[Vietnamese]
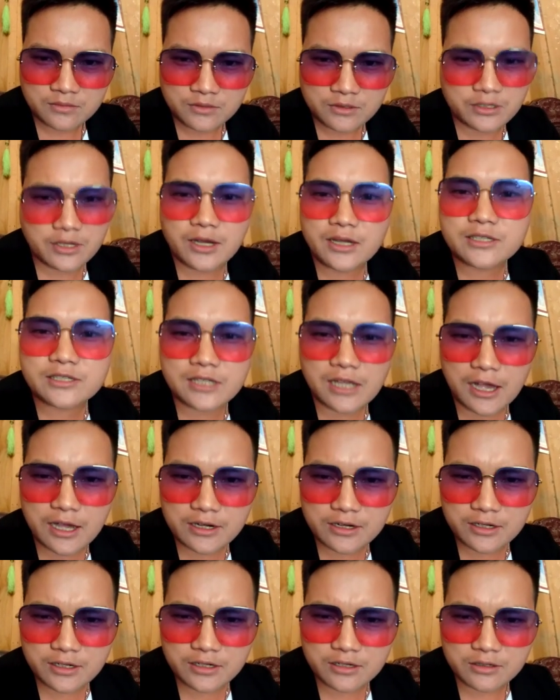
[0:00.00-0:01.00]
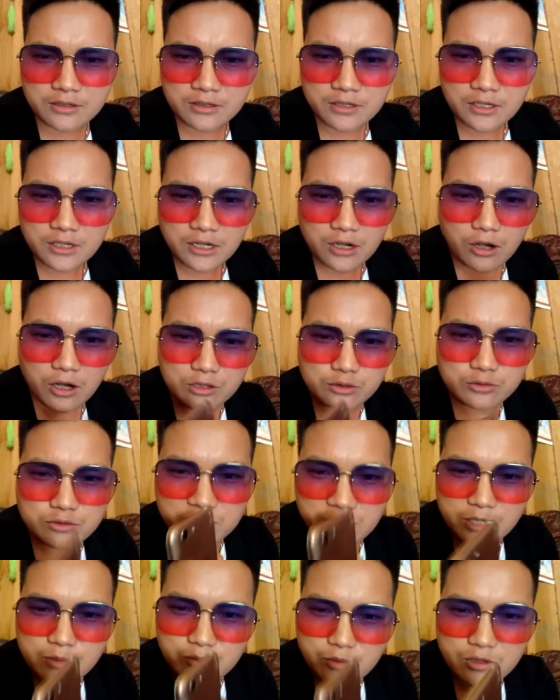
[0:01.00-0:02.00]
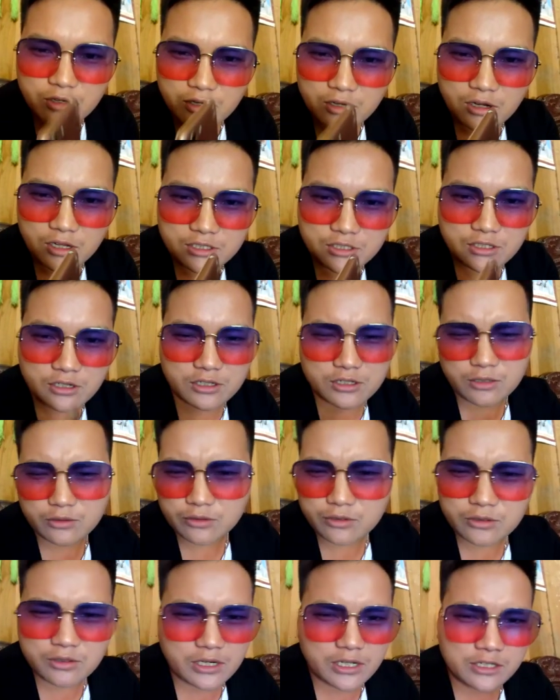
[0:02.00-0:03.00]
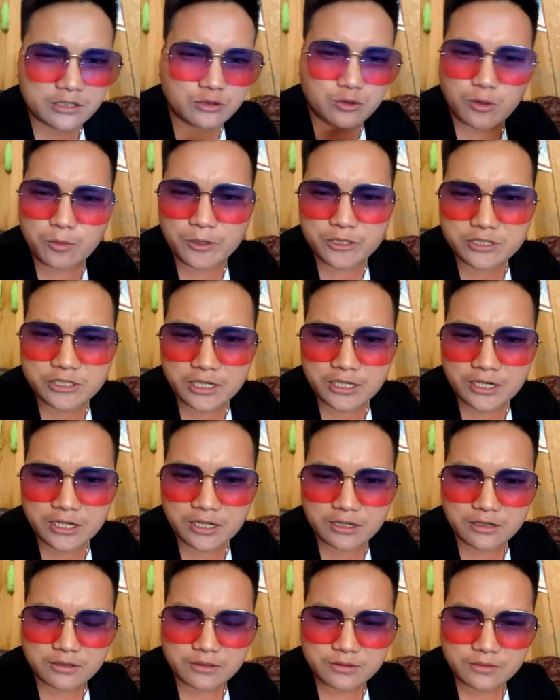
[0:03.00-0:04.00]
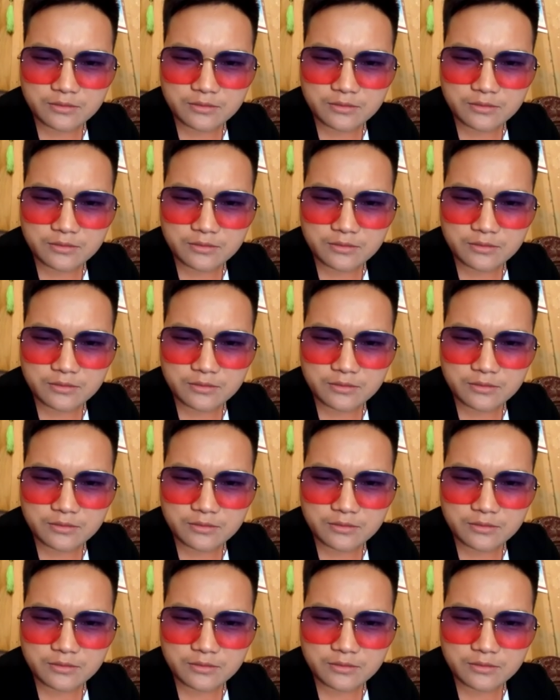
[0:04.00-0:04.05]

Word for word: chị ấy xa nè ở tụi chị muốn nó lọt gió thật tôi lấy tôi bắt chê nè